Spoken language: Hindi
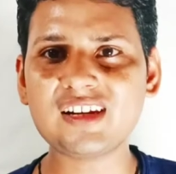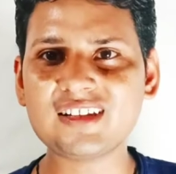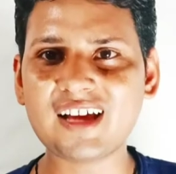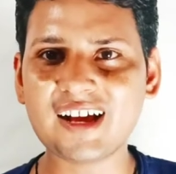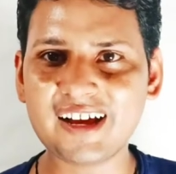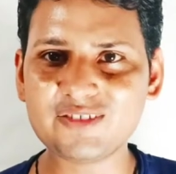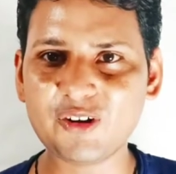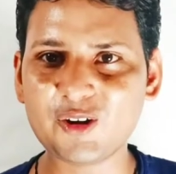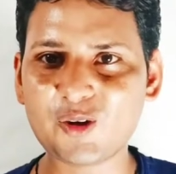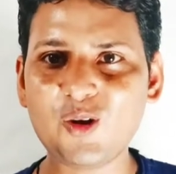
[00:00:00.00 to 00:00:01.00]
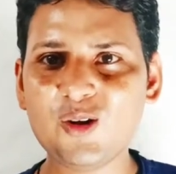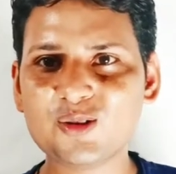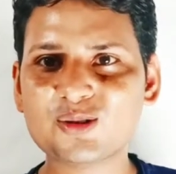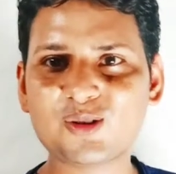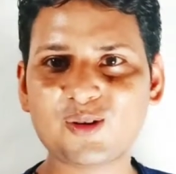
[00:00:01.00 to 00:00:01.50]
चलिए गाइज वीडियो को
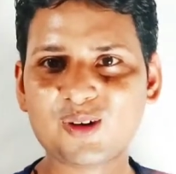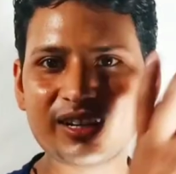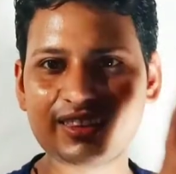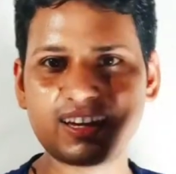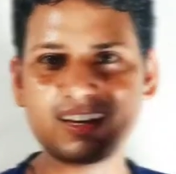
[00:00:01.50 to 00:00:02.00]
शुरू करते